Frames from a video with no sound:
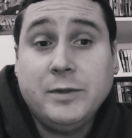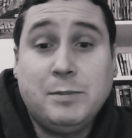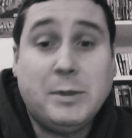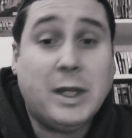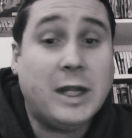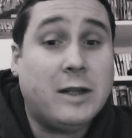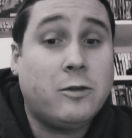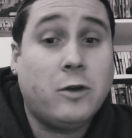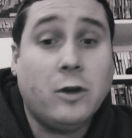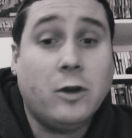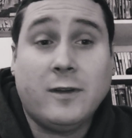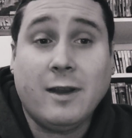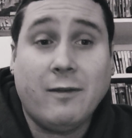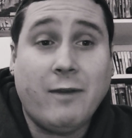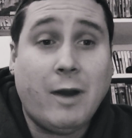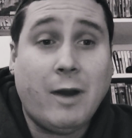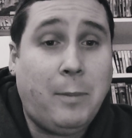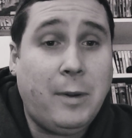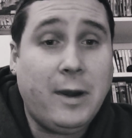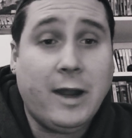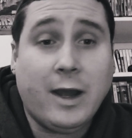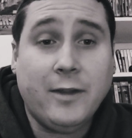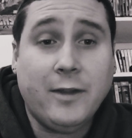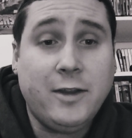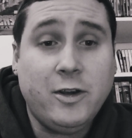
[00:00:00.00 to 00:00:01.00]
peut-être que ça va
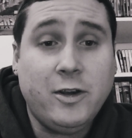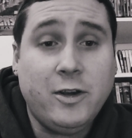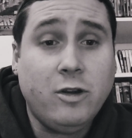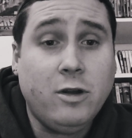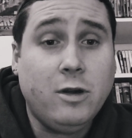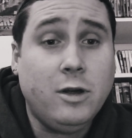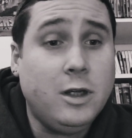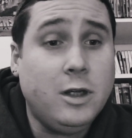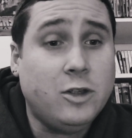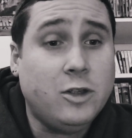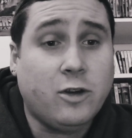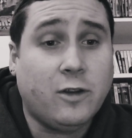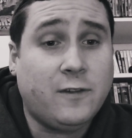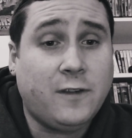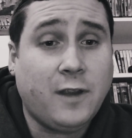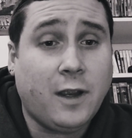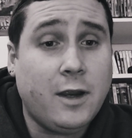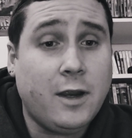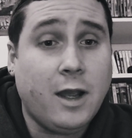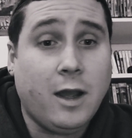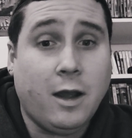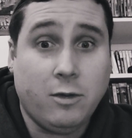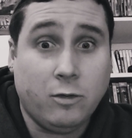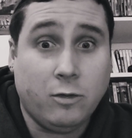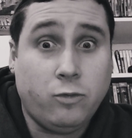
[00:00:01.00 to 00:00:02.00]
plaire à des gens, hein, j'en sais
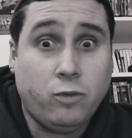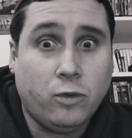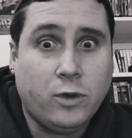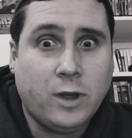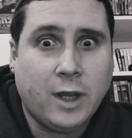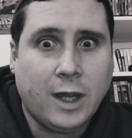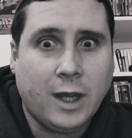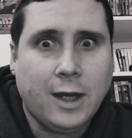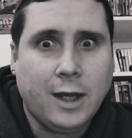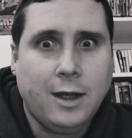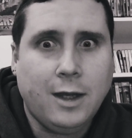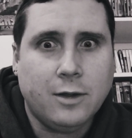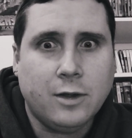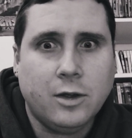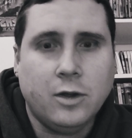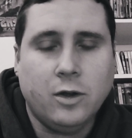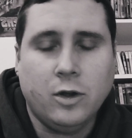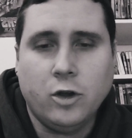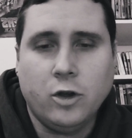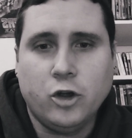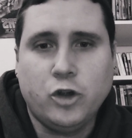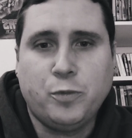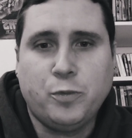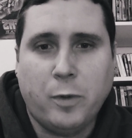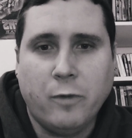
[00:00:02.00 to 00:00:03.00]
rien. En tout cas,
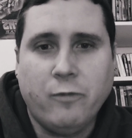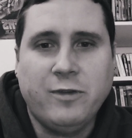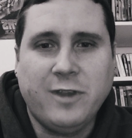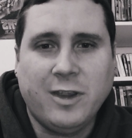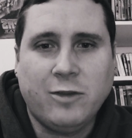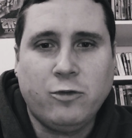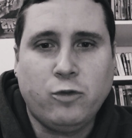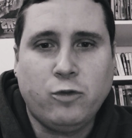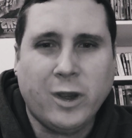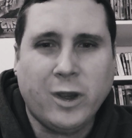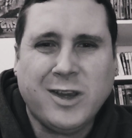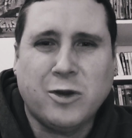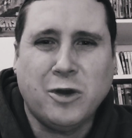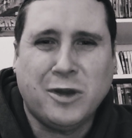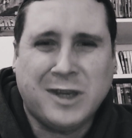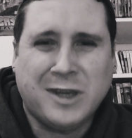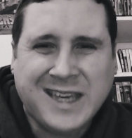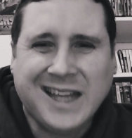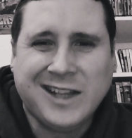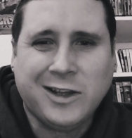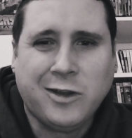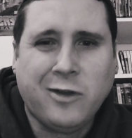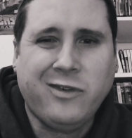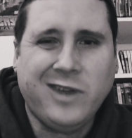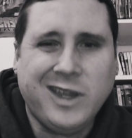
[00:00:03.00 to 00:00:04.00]
je peux vous assurer que
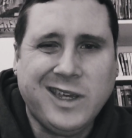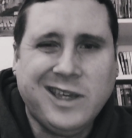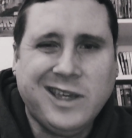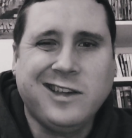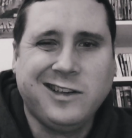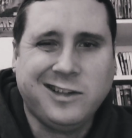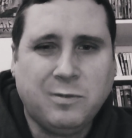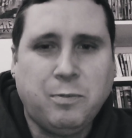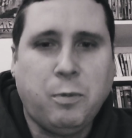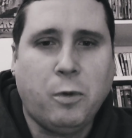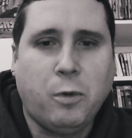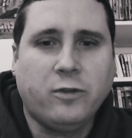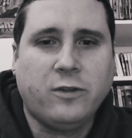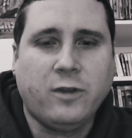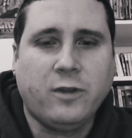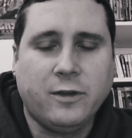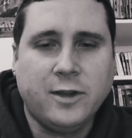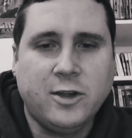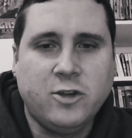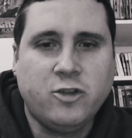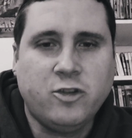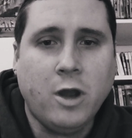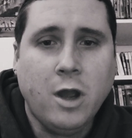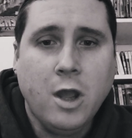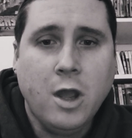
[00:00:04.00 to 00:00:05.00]
95%
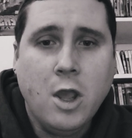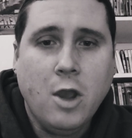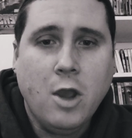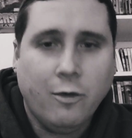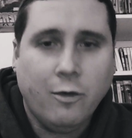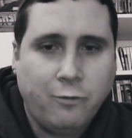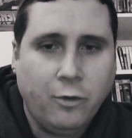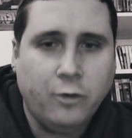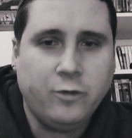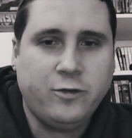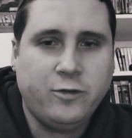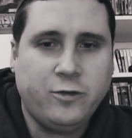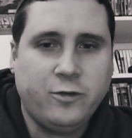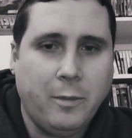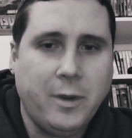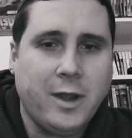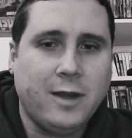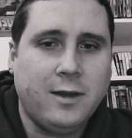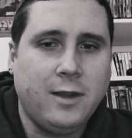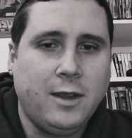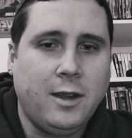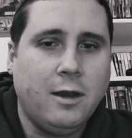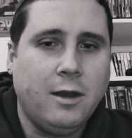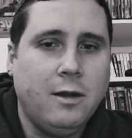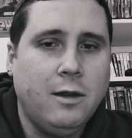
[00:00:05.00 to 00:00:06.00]
des gens vont
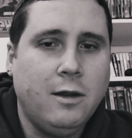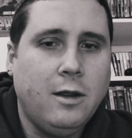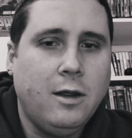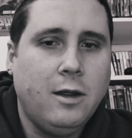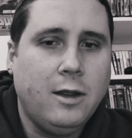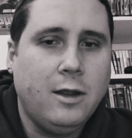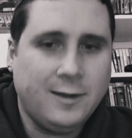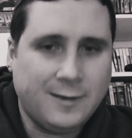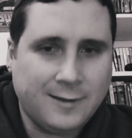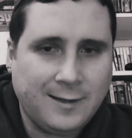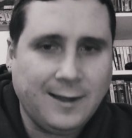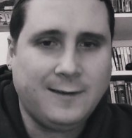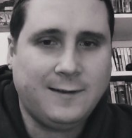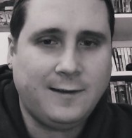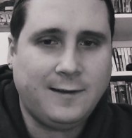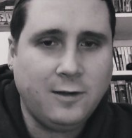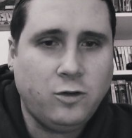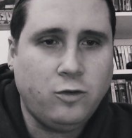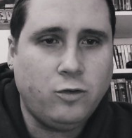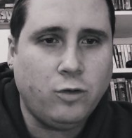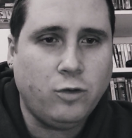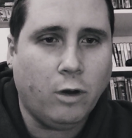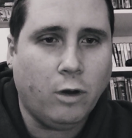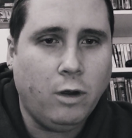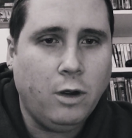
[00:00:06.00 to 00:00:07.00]
s'emmerder. Ça, c'est
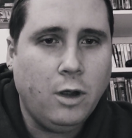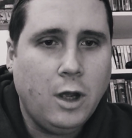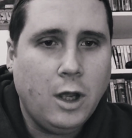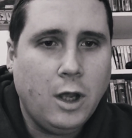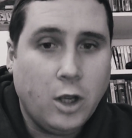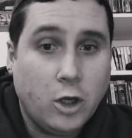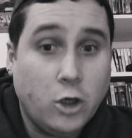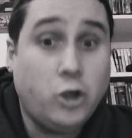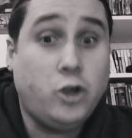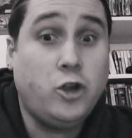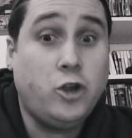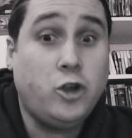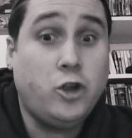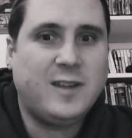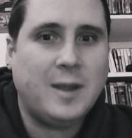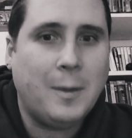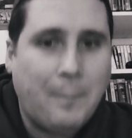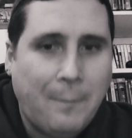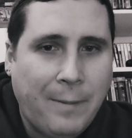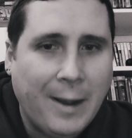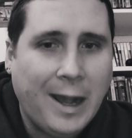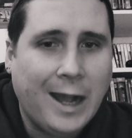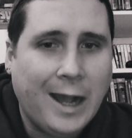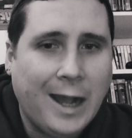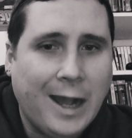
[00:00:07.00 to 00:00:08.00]
sûr. Je sais
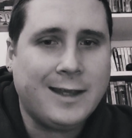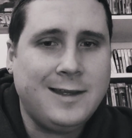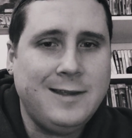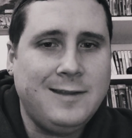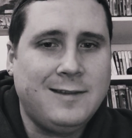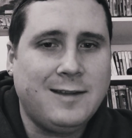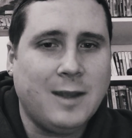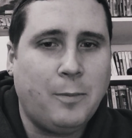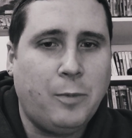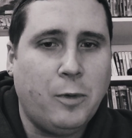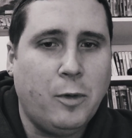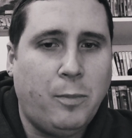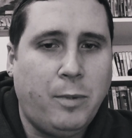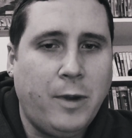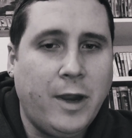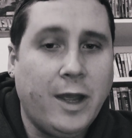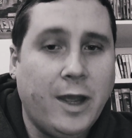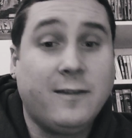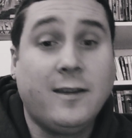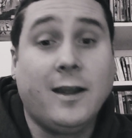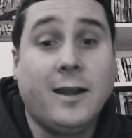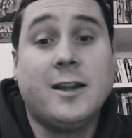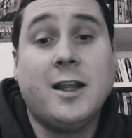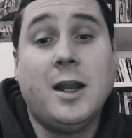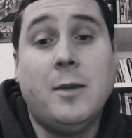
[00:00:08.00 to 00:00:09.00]
pas à qui ça peut
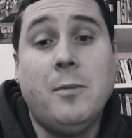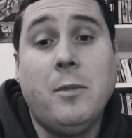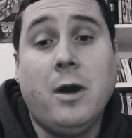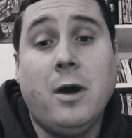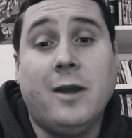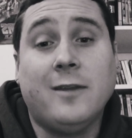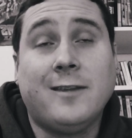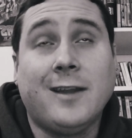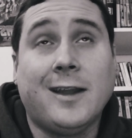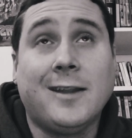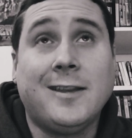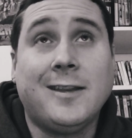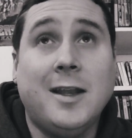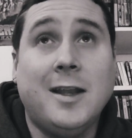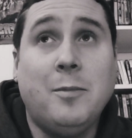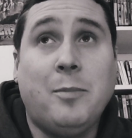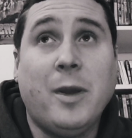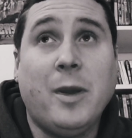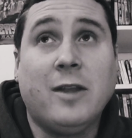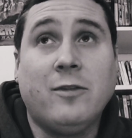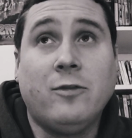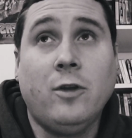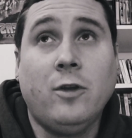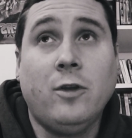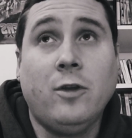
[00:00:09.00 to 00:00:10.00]
plaire, certainement à certaines
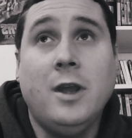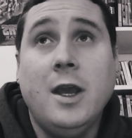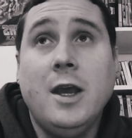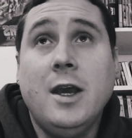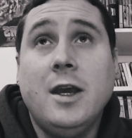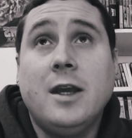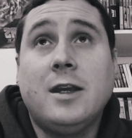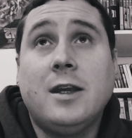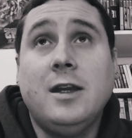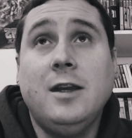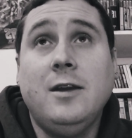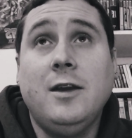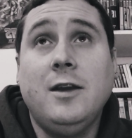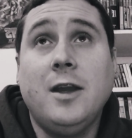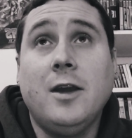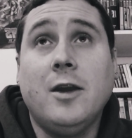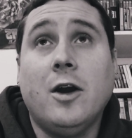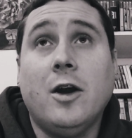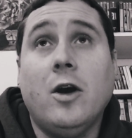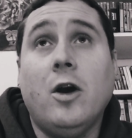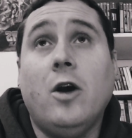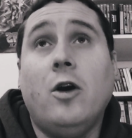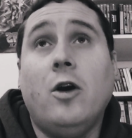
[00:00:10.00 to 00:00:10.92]
personnes qui